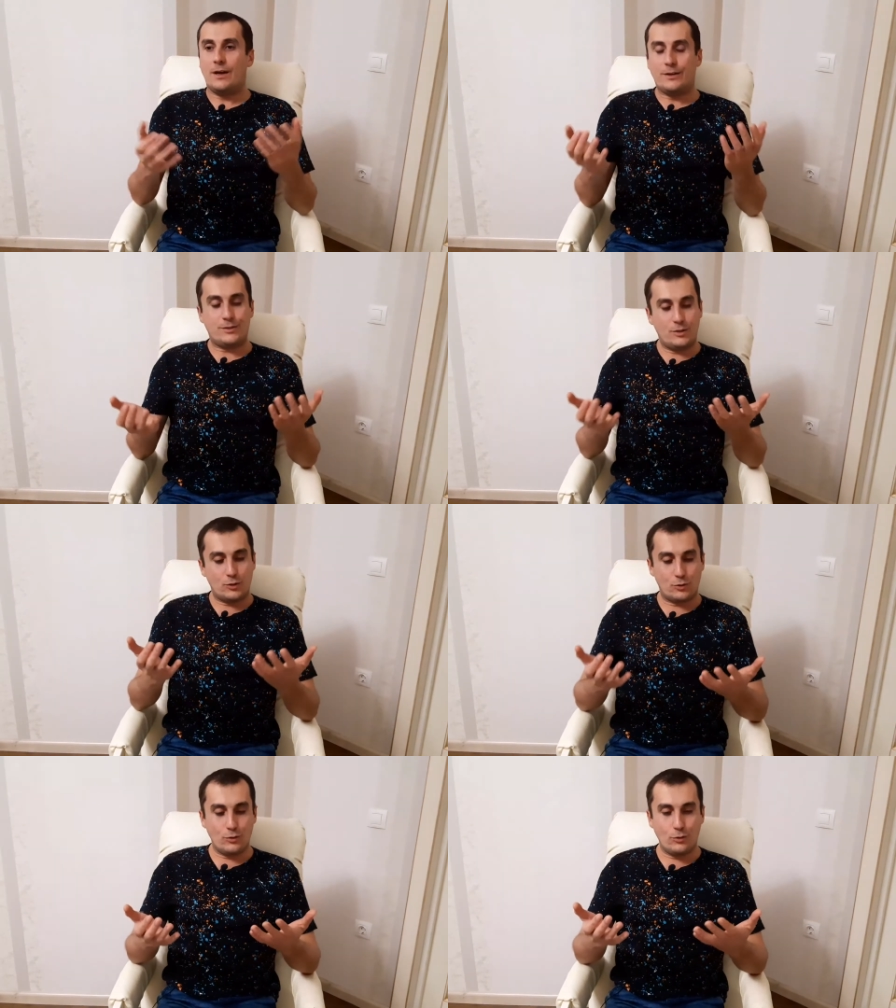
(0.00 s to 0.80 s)

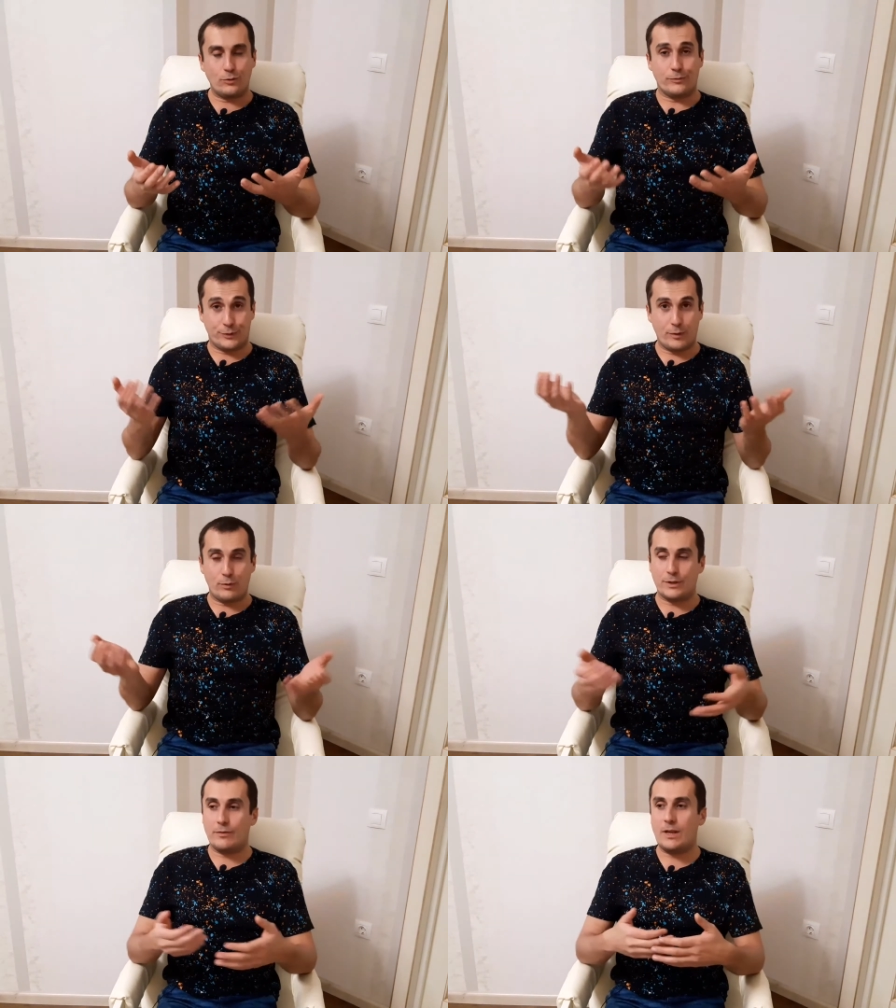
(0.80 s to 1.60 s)
сижу в
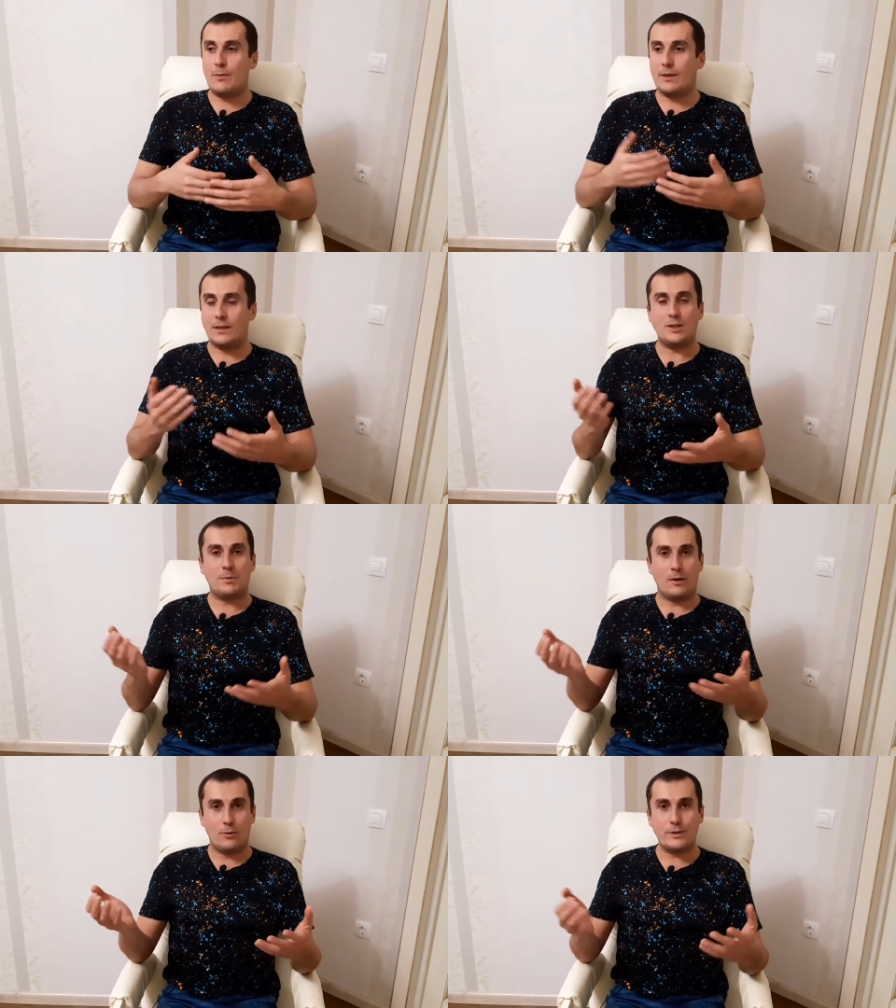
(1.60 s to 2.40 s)
свободное время на
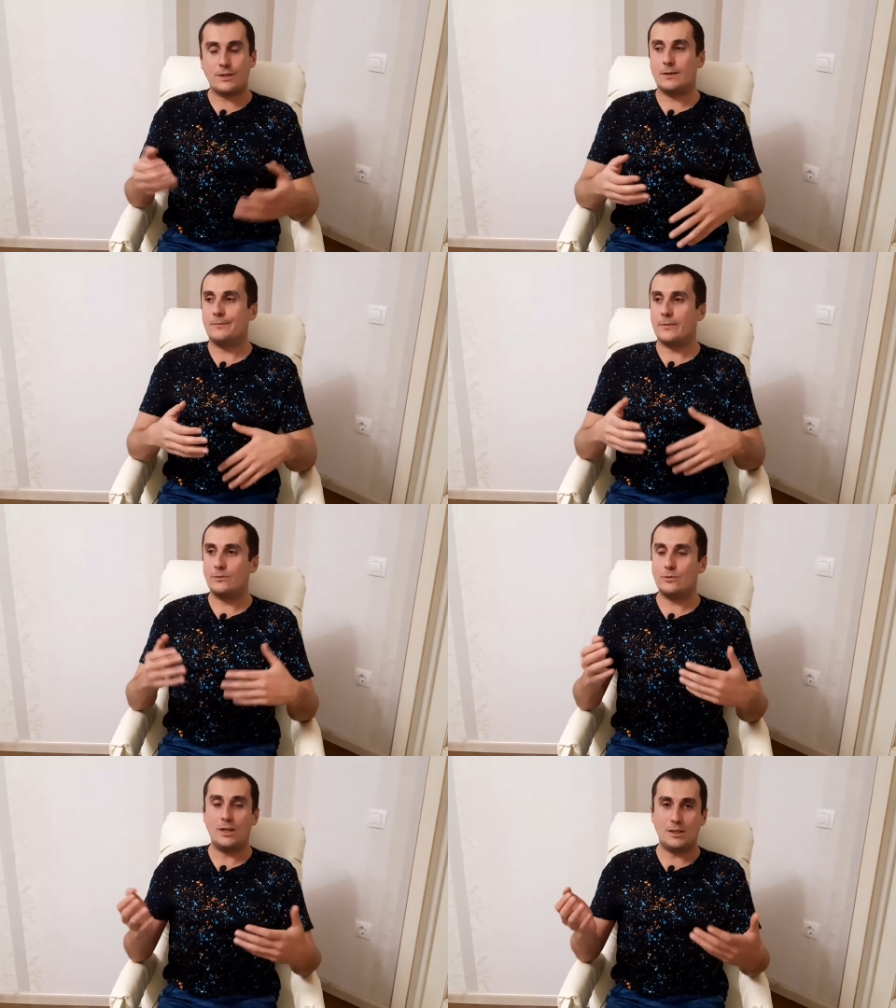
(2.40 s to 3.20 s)
тепловозе,
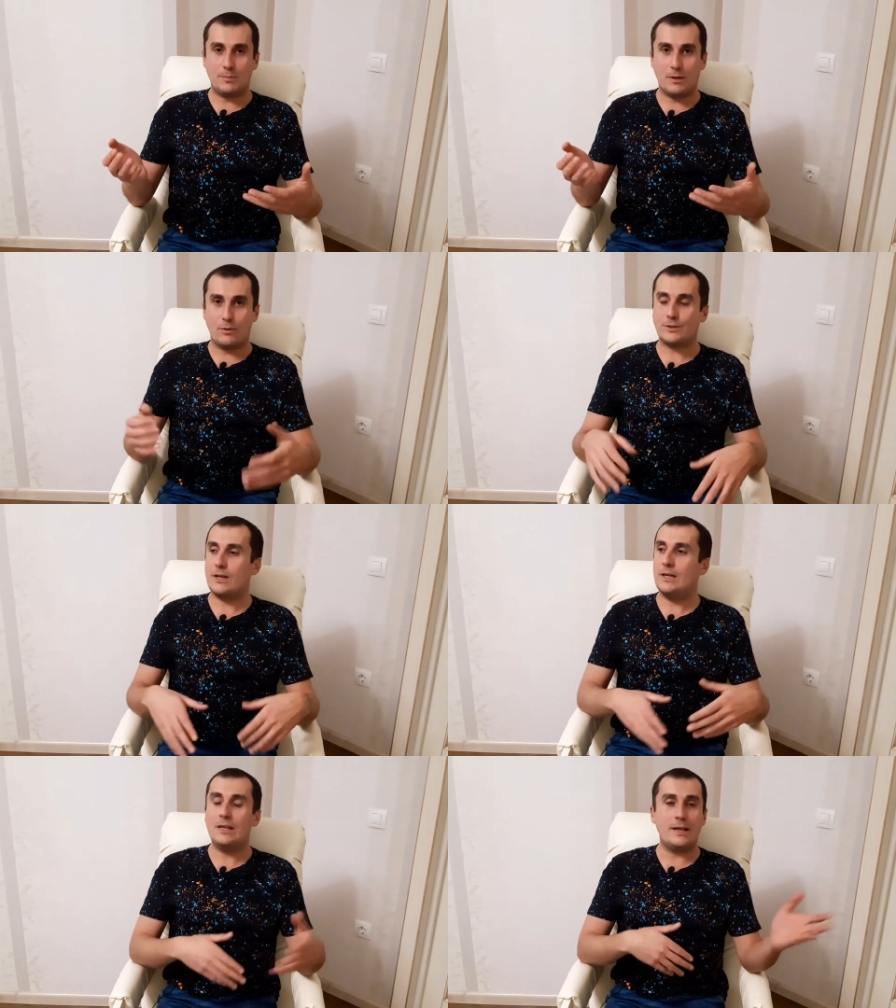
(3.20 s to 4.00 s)
внутри тепловоза
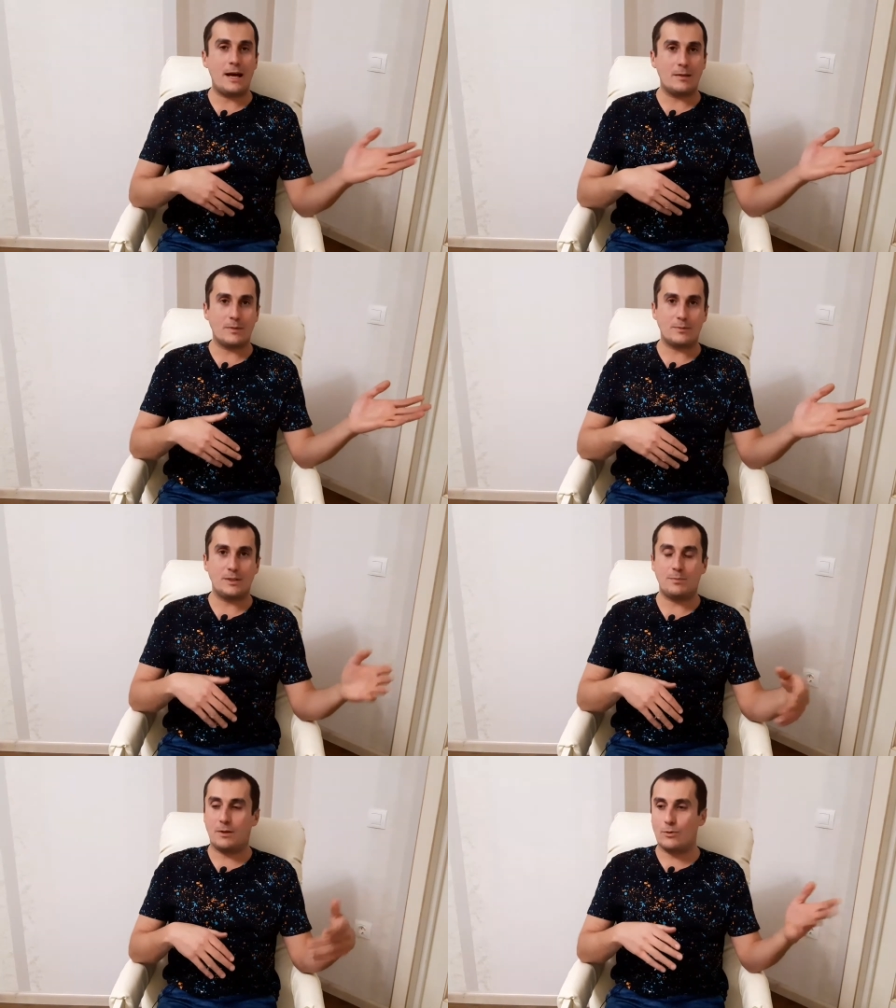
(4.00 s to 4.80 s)
или рядом там с
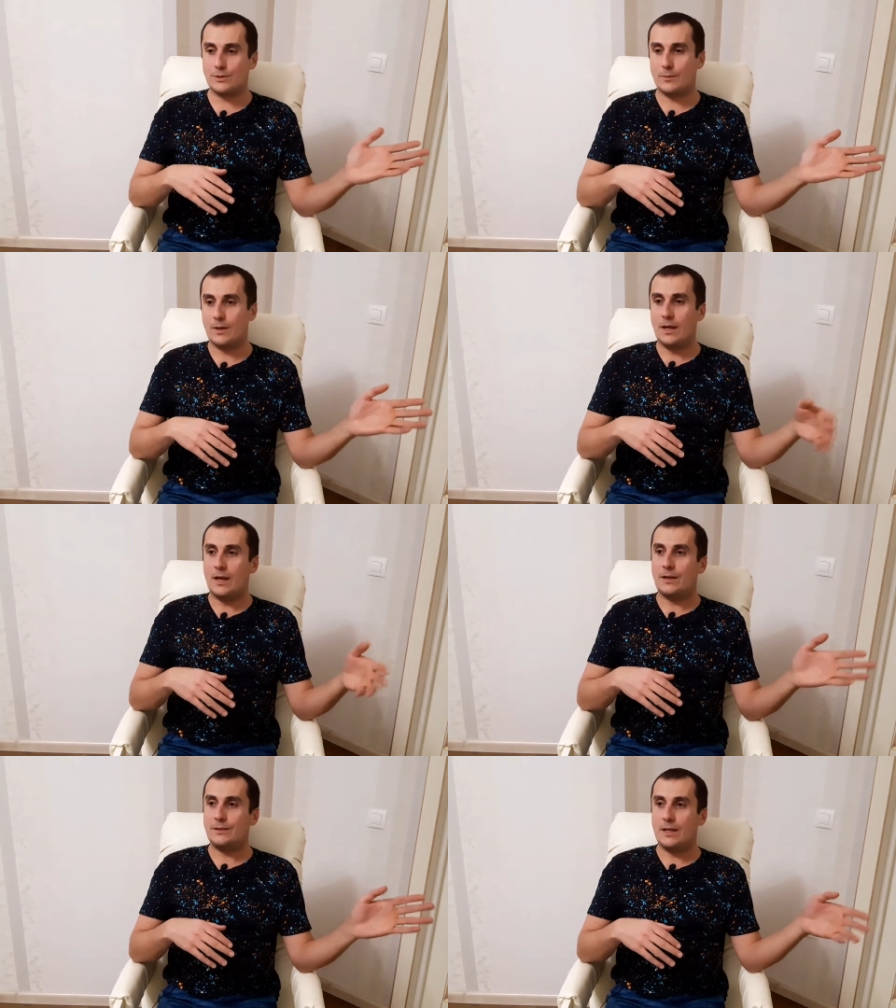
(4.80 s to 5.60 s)
тепловозом,
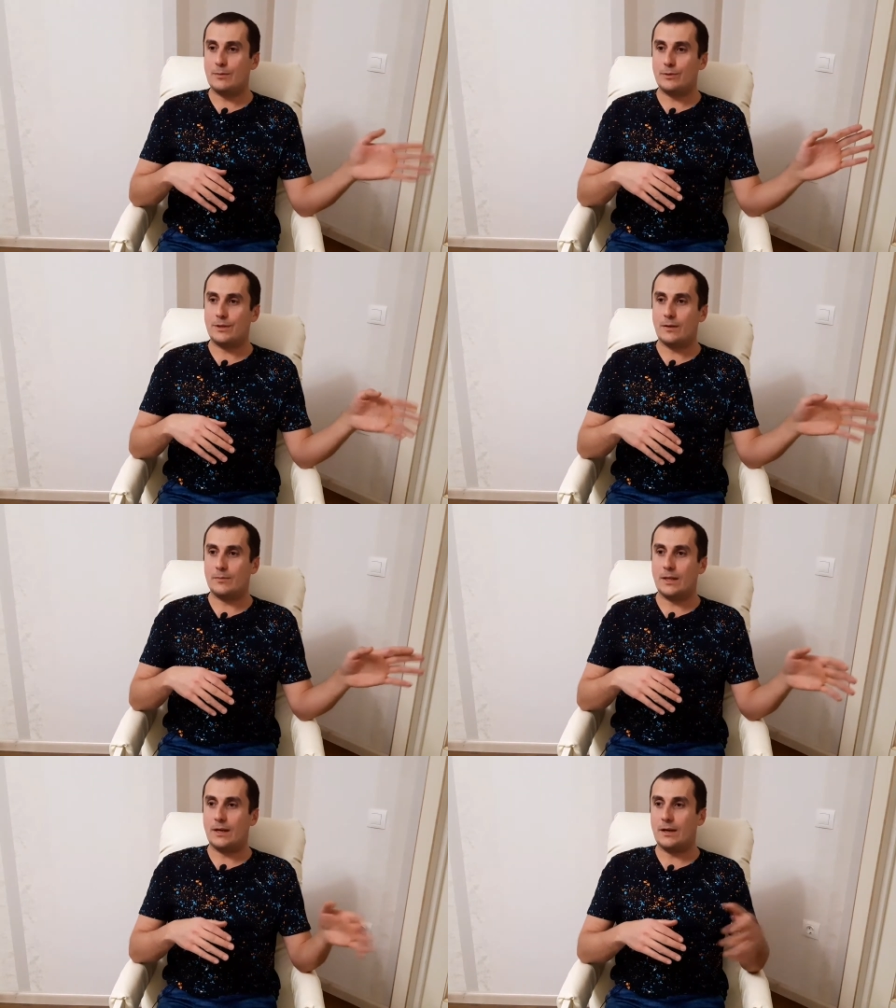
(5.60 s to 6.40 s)
где-нибудь
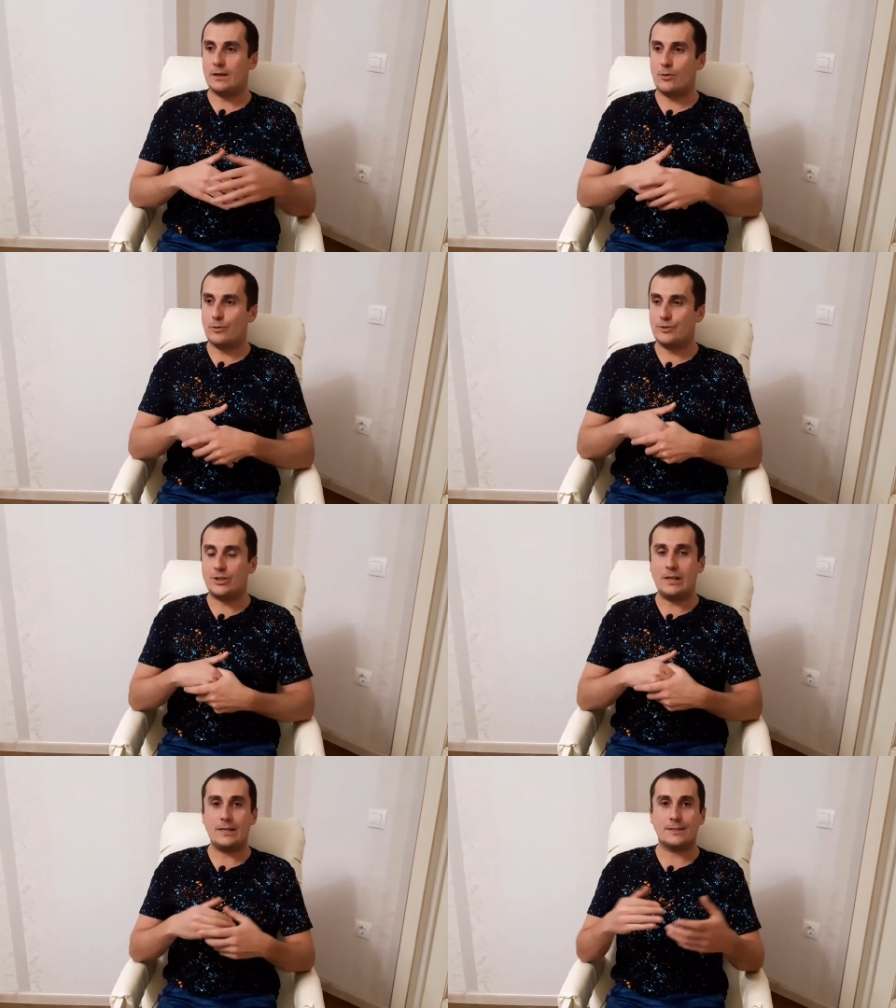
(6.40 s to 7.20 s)
там на какой-нибудь
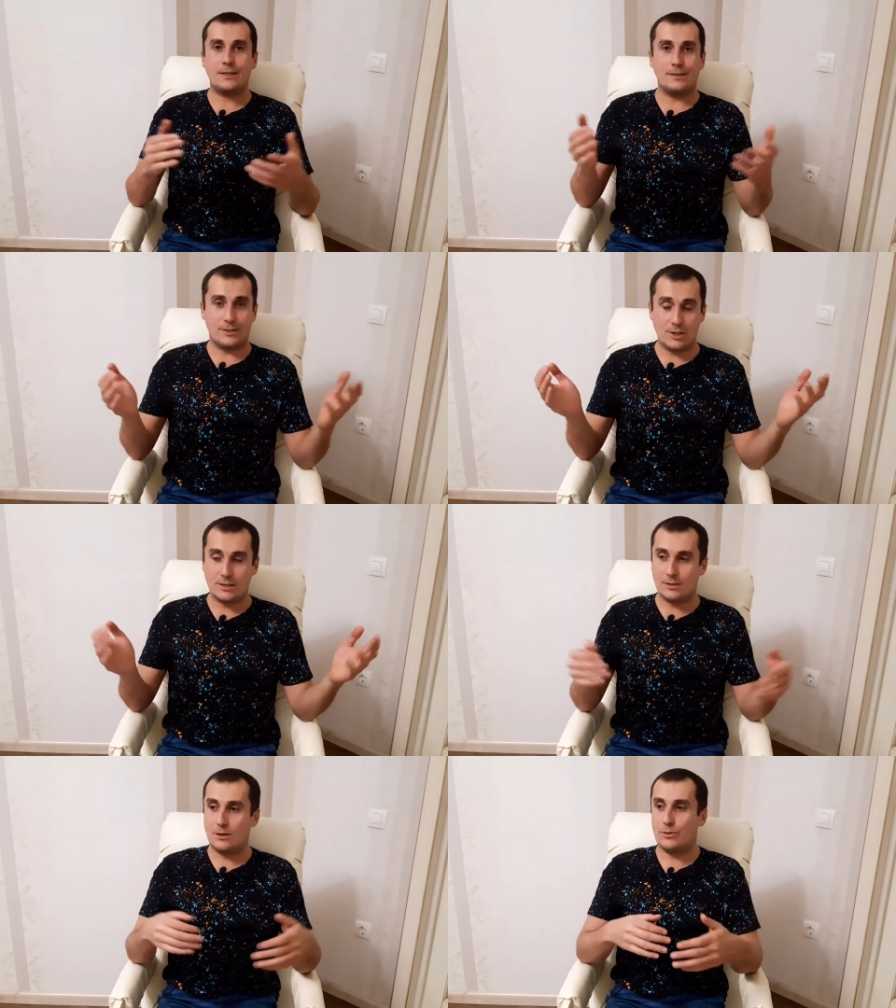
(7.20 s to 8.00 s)
железке, на
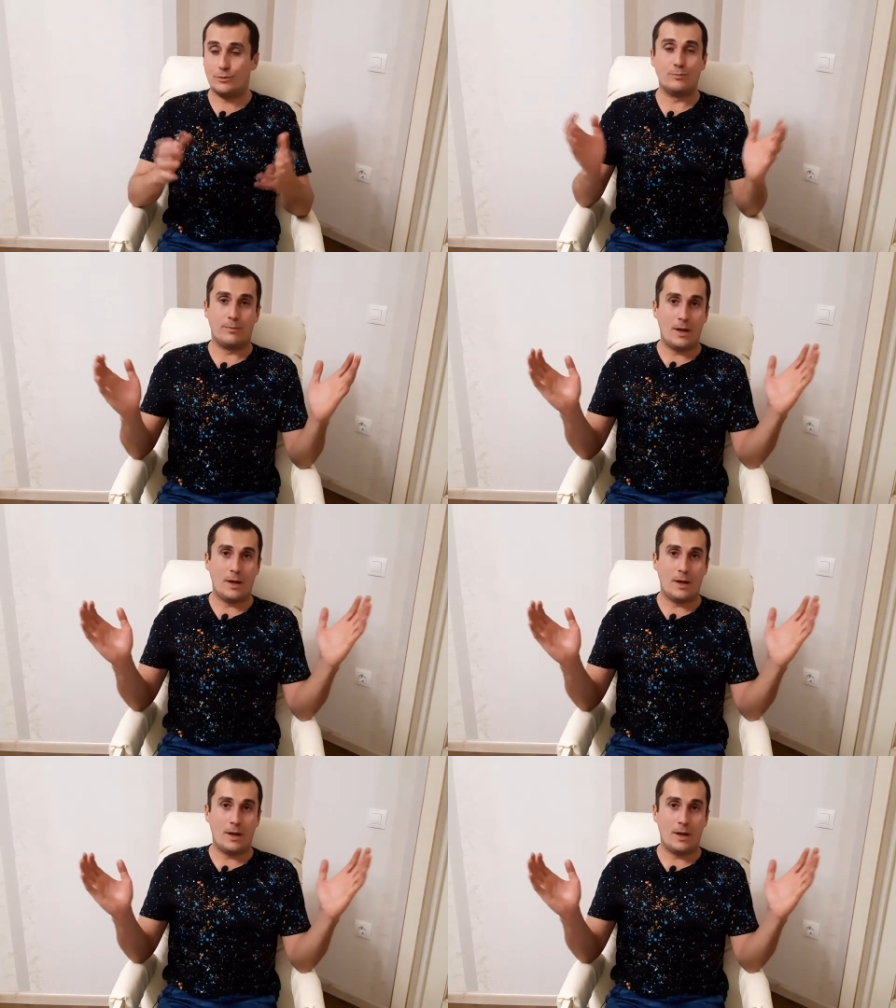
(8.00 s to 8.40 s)
железной дороге.